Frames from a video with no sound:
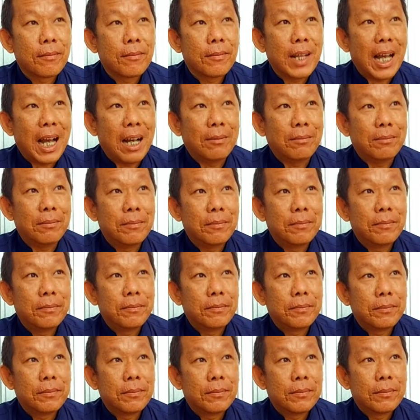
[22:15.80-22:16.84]
Nghe không
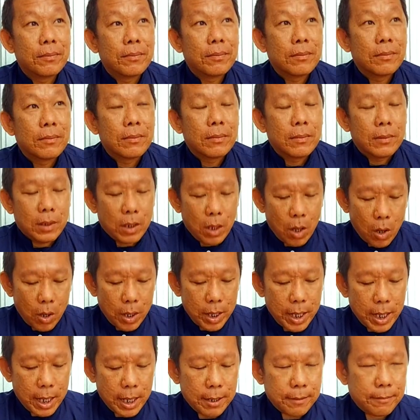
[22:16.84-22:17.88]

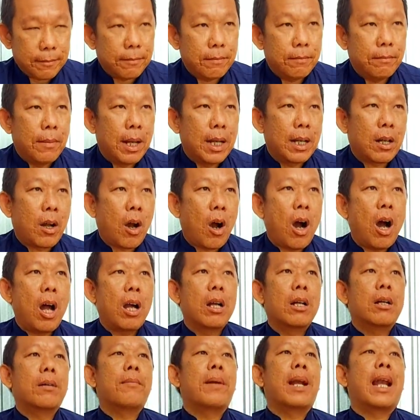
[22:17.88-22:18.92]
rồi á mình có
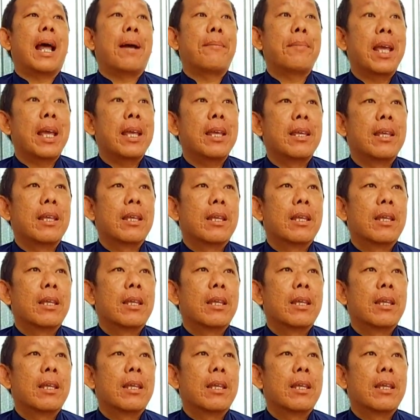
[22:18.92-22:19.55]
được mình làm gì